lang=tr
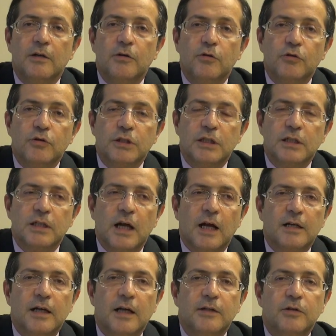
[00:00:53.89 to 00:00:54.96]

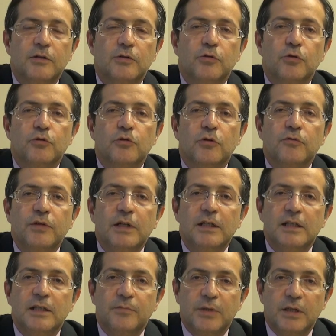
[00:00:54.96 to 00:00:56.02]
lökositlerden nötrofil
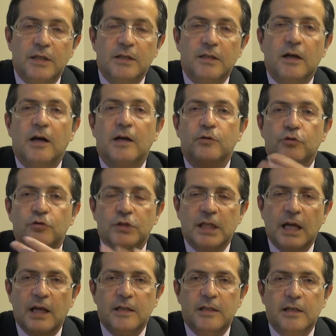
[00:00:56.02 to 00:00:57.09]
tipinin daha
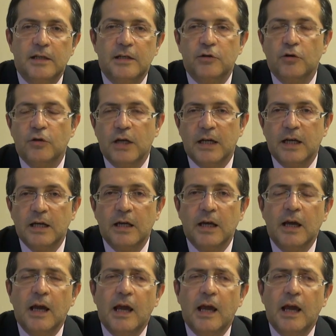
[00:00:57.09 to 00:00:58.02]
yükseldiğini görerek